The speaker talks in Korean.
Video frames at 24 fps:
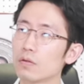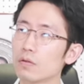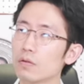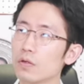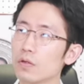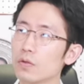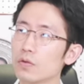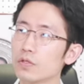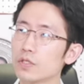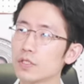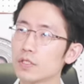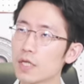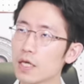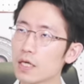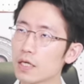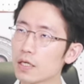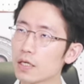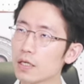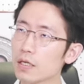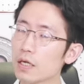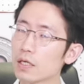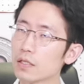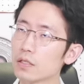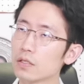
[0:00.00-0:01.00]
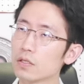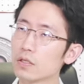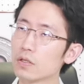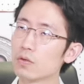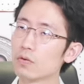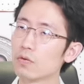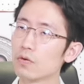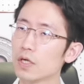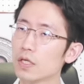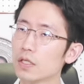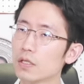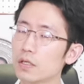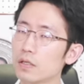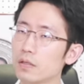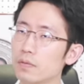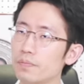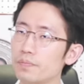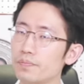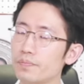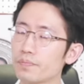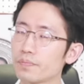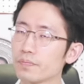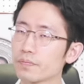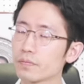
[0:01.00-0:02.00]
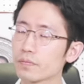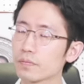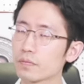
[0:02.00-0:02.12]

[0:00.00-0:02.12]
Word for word: 그리고 스테이킹 같은 경우에는